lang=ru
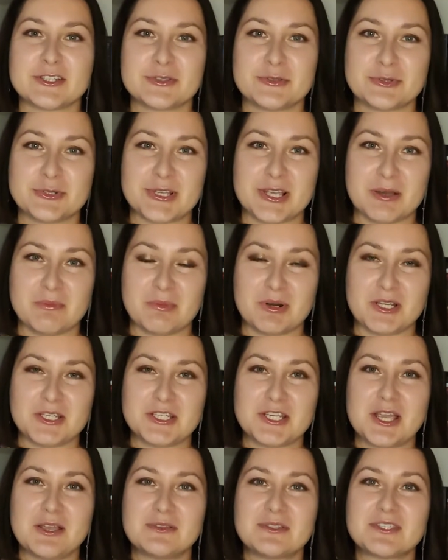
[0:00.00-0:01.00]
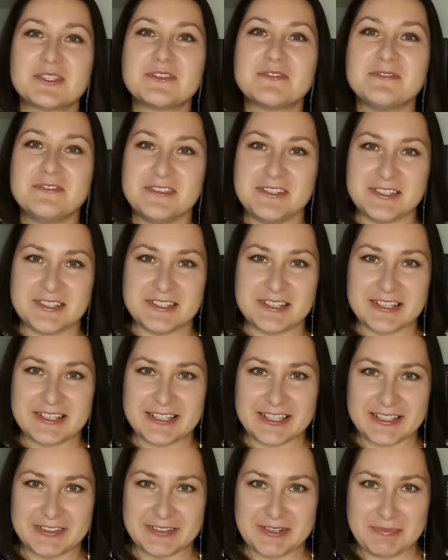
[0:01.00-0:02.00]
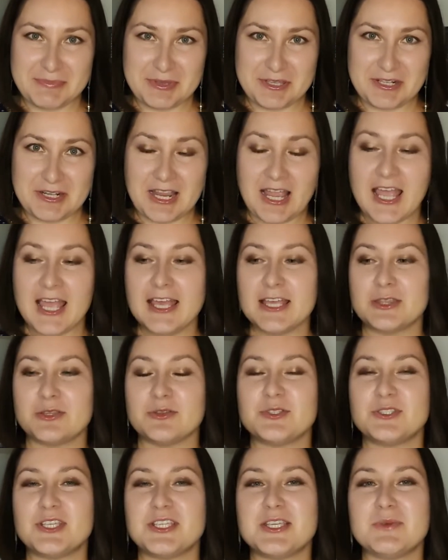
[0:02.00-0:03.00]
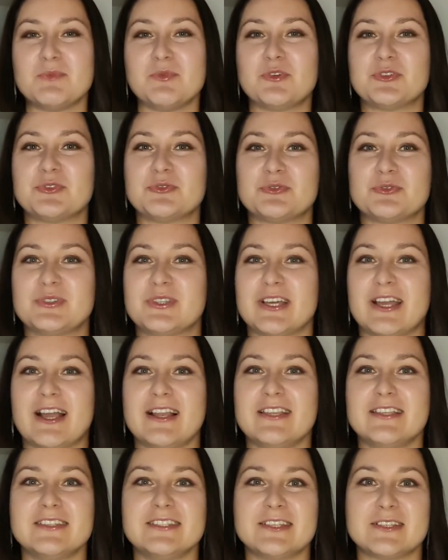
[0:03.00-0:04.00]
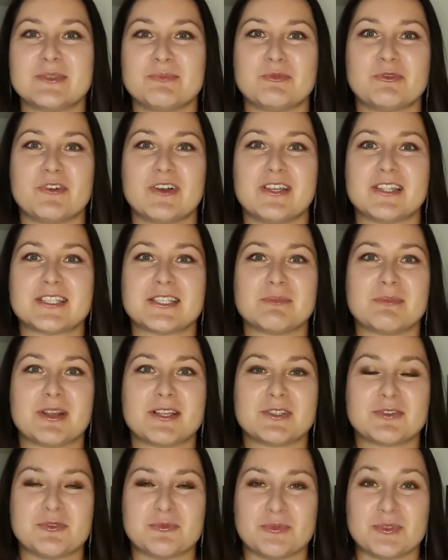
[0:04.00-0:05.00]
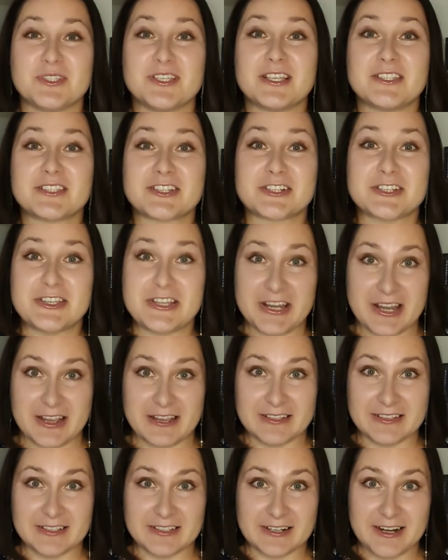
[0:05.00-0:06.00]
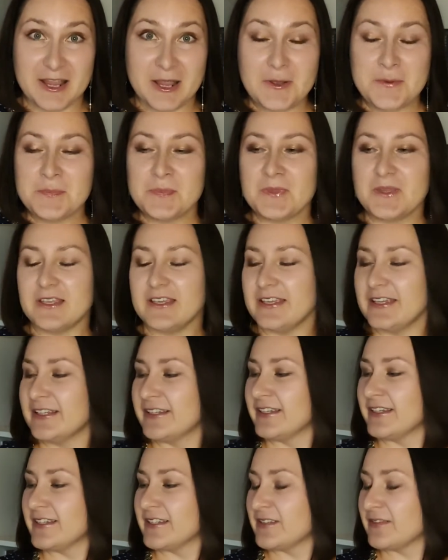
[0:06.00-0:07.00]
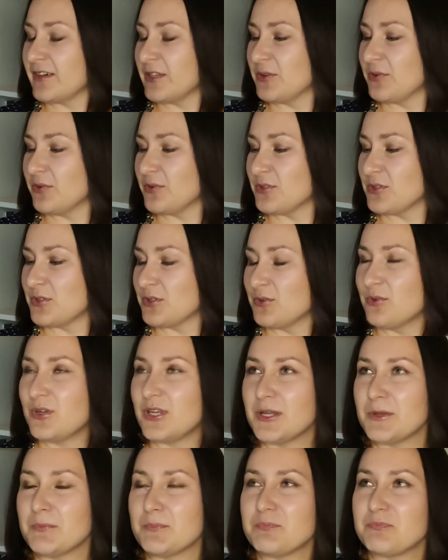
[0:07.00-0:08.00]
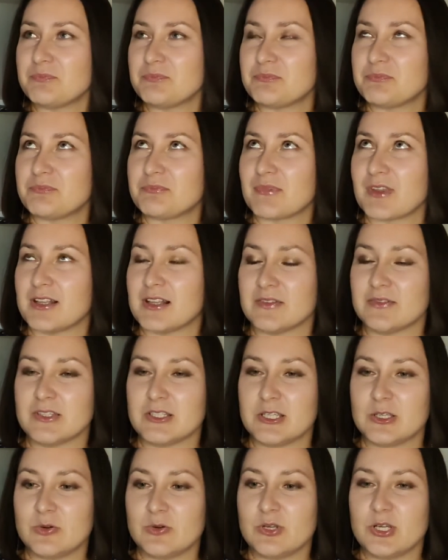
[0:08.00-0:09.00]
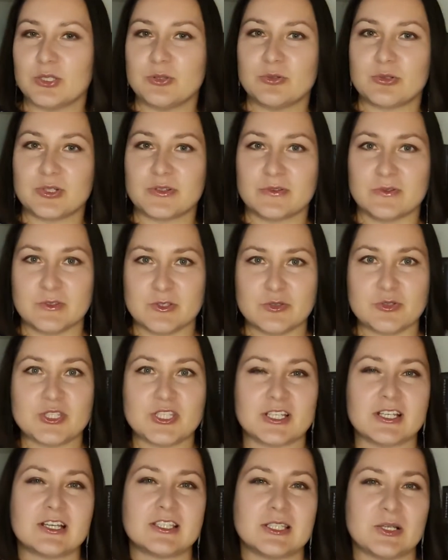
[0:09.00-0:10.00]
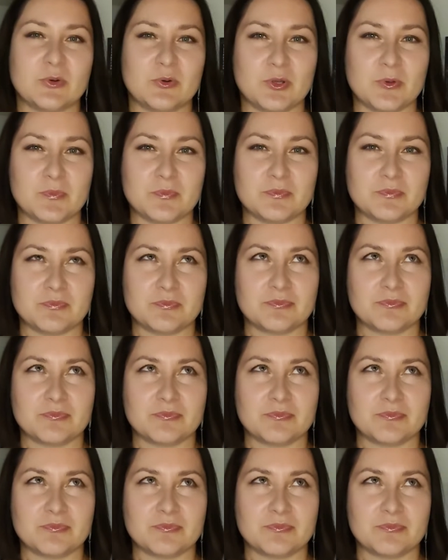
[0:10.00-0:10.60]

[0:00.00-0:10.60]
что ли, обращаются с физикой этого мира. То есть они могут тут на коленке буквально собрать какой-нибудь ядерный реактор. Или в одной из историй главный герой, который ведет себя как такой